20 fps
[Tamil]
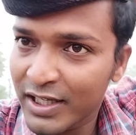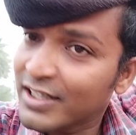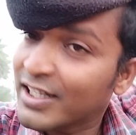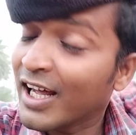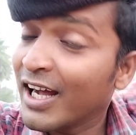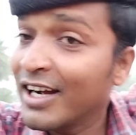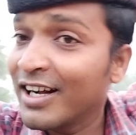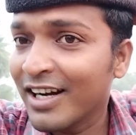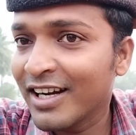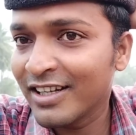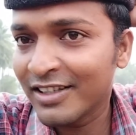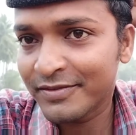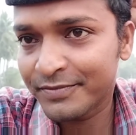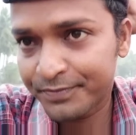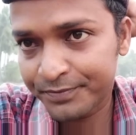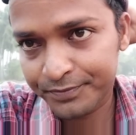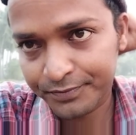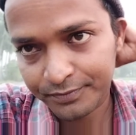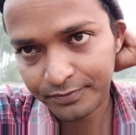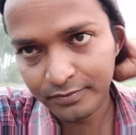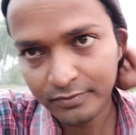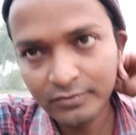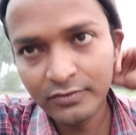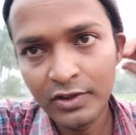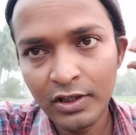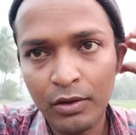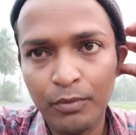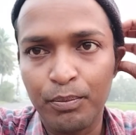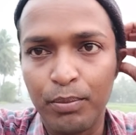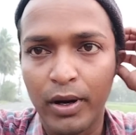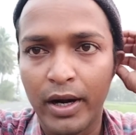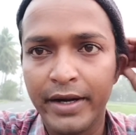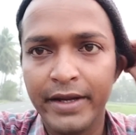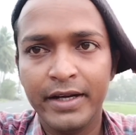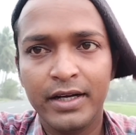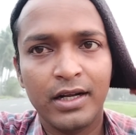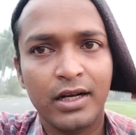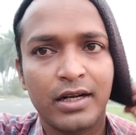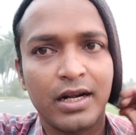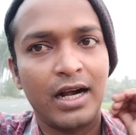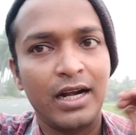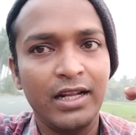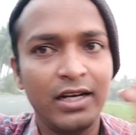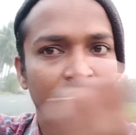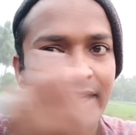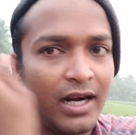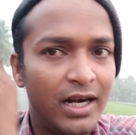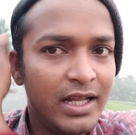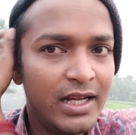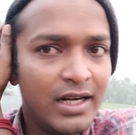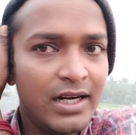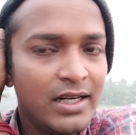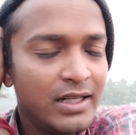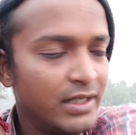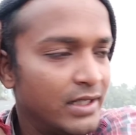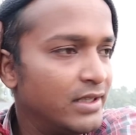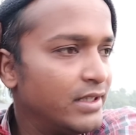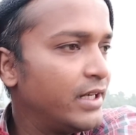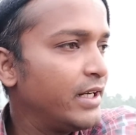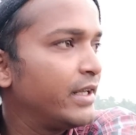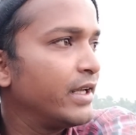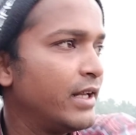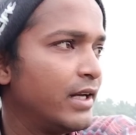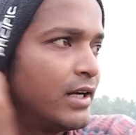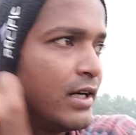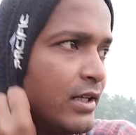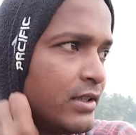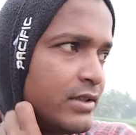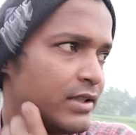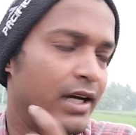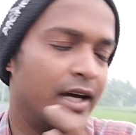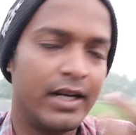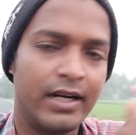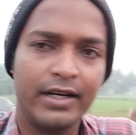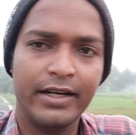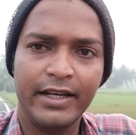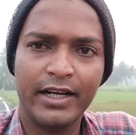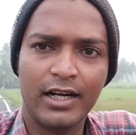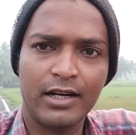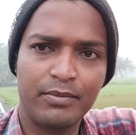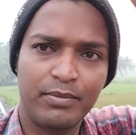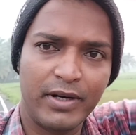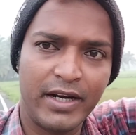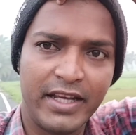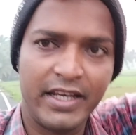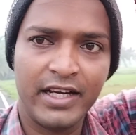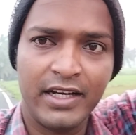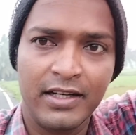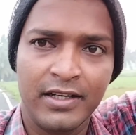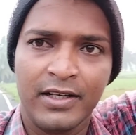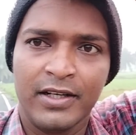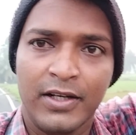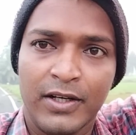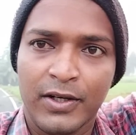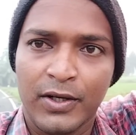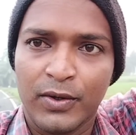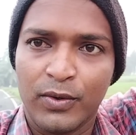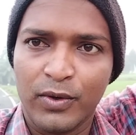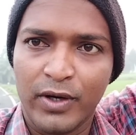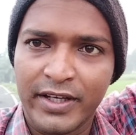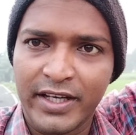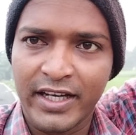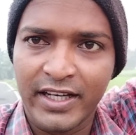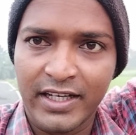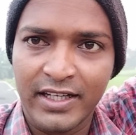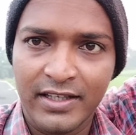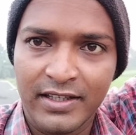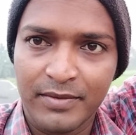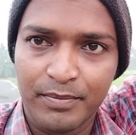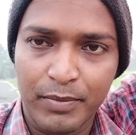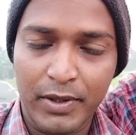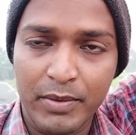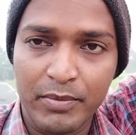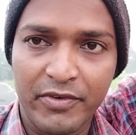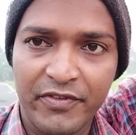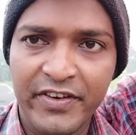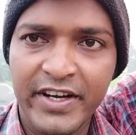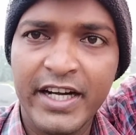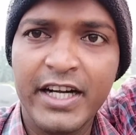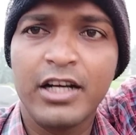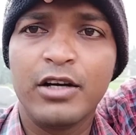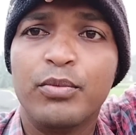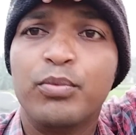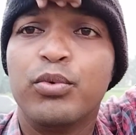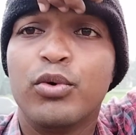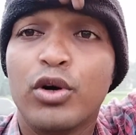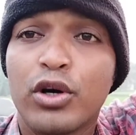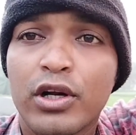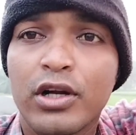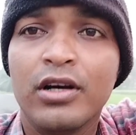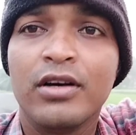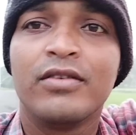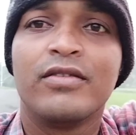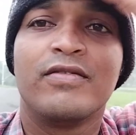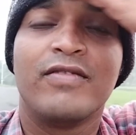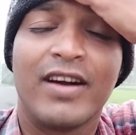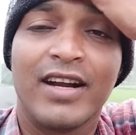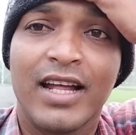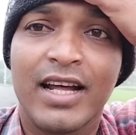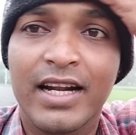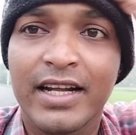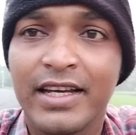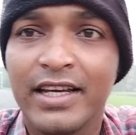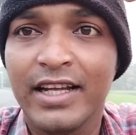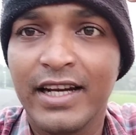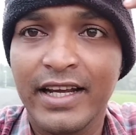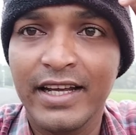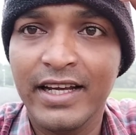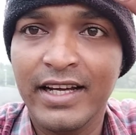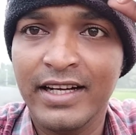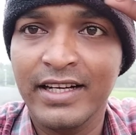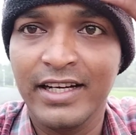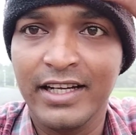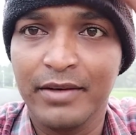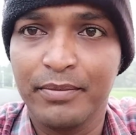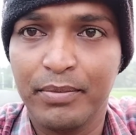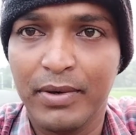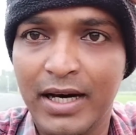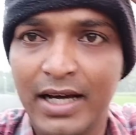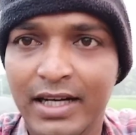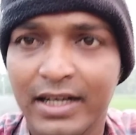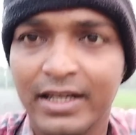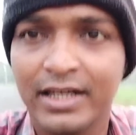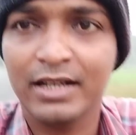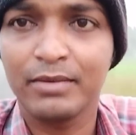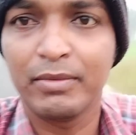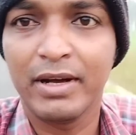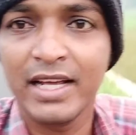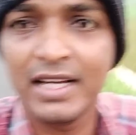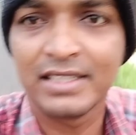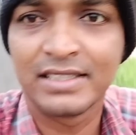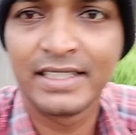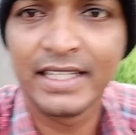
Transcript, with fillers: வேறு தாங்கலை பனின்னா காலையில் நாளைய காலுக்கு எந்திரிக்கையிலலாம் சரியான பனிங்க ஓகேங்க இப்போ நம்ம வீட்டுக்கு போகிறோம் வல்லாரக்கீரையை நீங்கள் பாருங்கள் ஏன்னா பைக்கு